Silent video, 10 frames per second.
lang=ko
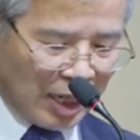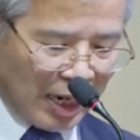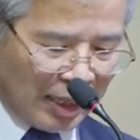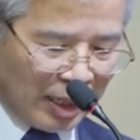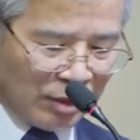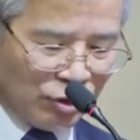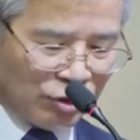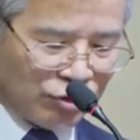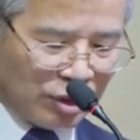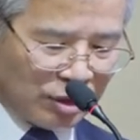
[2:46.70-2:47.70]
하나가 될
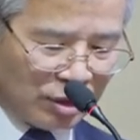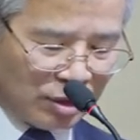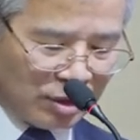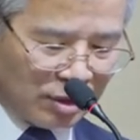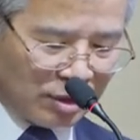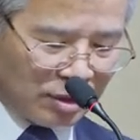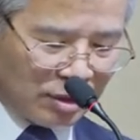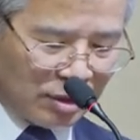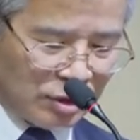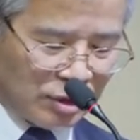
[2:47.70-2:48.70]
수 있는
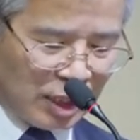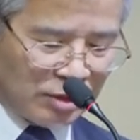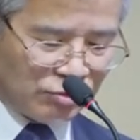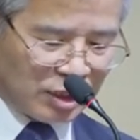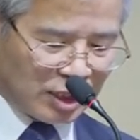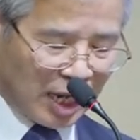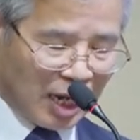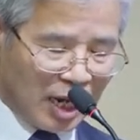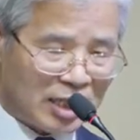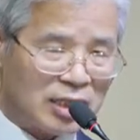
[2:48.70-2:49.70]
그러한
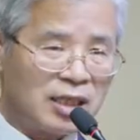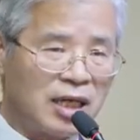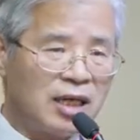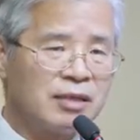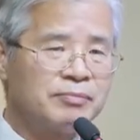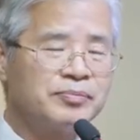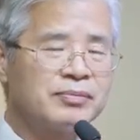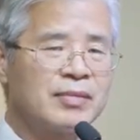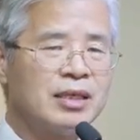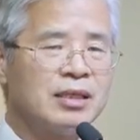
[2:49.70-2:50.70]
분이다. 이렇게
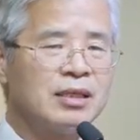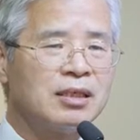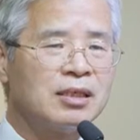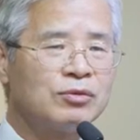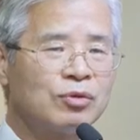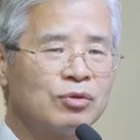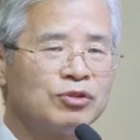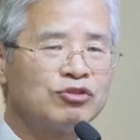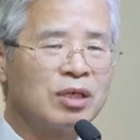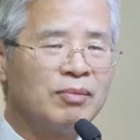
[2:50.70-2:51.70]
조금
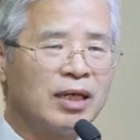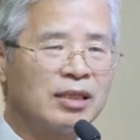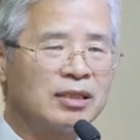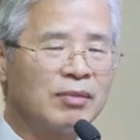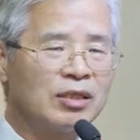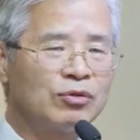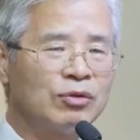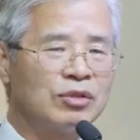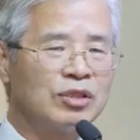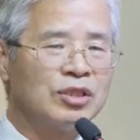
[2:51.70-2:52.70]
쉽게 말했지만
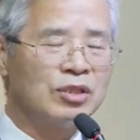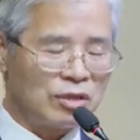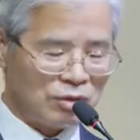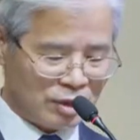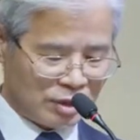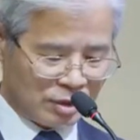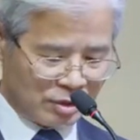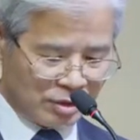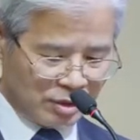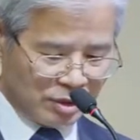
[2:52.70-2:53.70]
또 역시 어려워요.
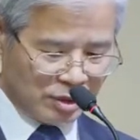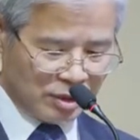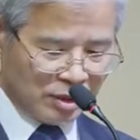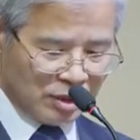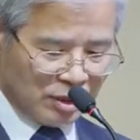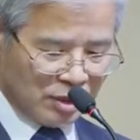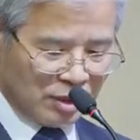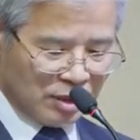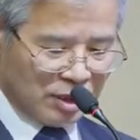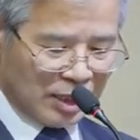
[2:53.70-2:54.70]

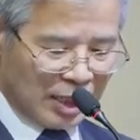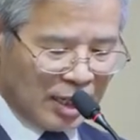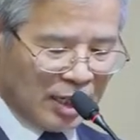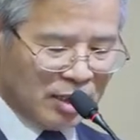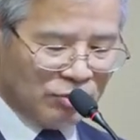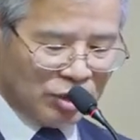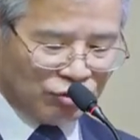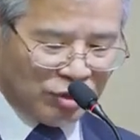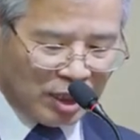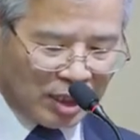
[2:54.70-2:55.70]
하나님은
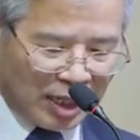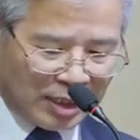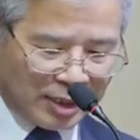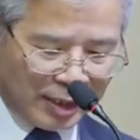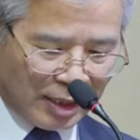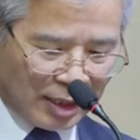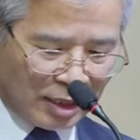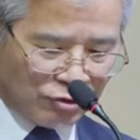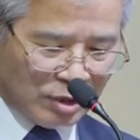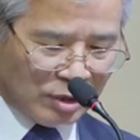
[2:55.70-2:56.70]
우리 인간이
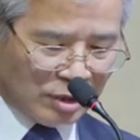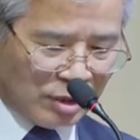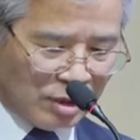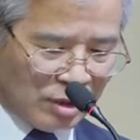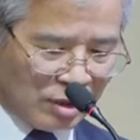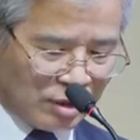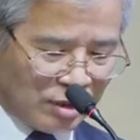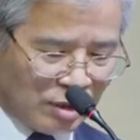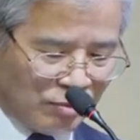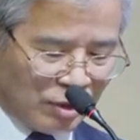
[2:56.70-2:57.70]
생각할 수 있는
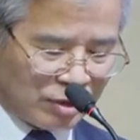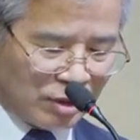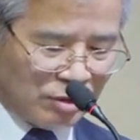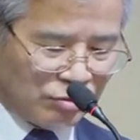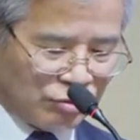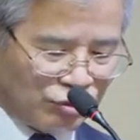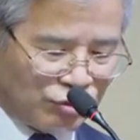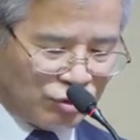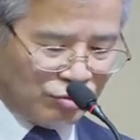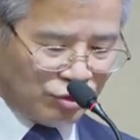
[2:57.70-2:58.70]
능력을 넘어선
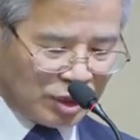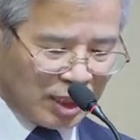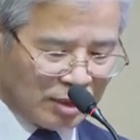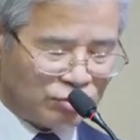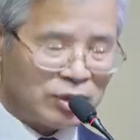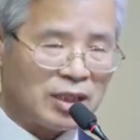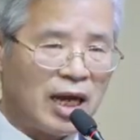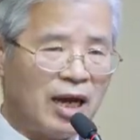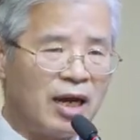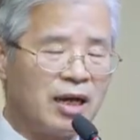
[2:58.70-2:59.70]
무궁무진한
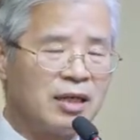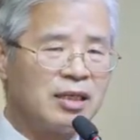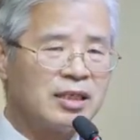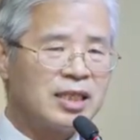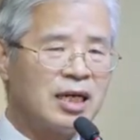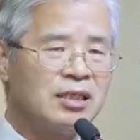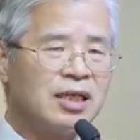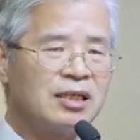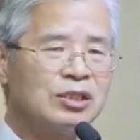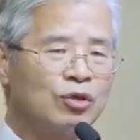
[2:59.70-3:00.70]
분이다.
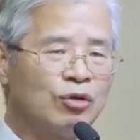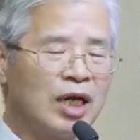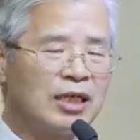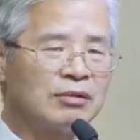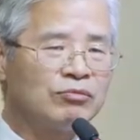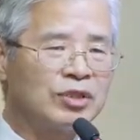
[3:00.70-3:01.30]
상상을 초월하는